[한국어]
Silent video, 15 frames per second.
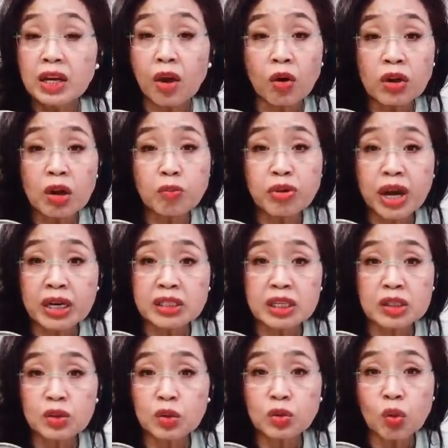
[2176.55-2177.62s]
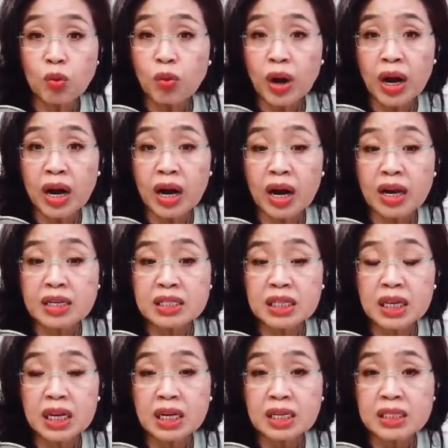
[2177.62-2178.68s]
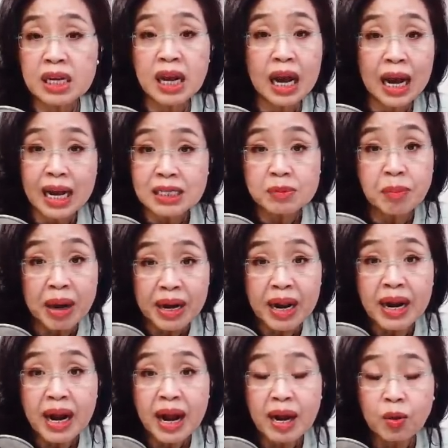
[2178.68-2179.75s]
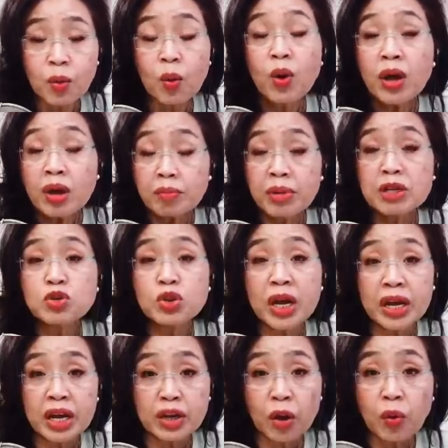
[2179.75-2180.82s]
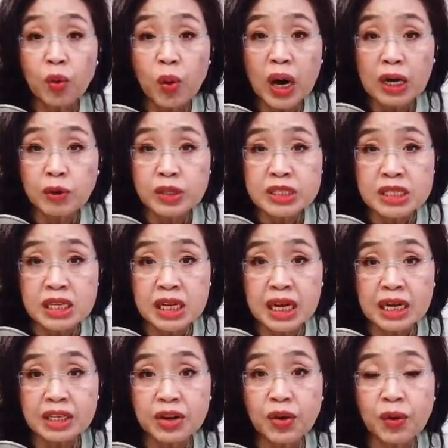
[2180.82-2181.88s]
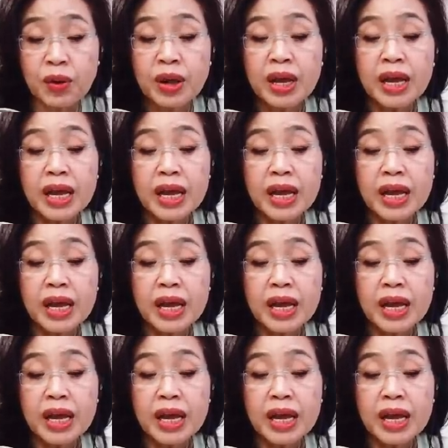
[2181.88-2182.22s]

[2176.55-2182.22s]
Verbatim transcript: 경기 부양책도 통과시킬 생각하지 말아라 하고 민주당에 경고하고 있으니까요.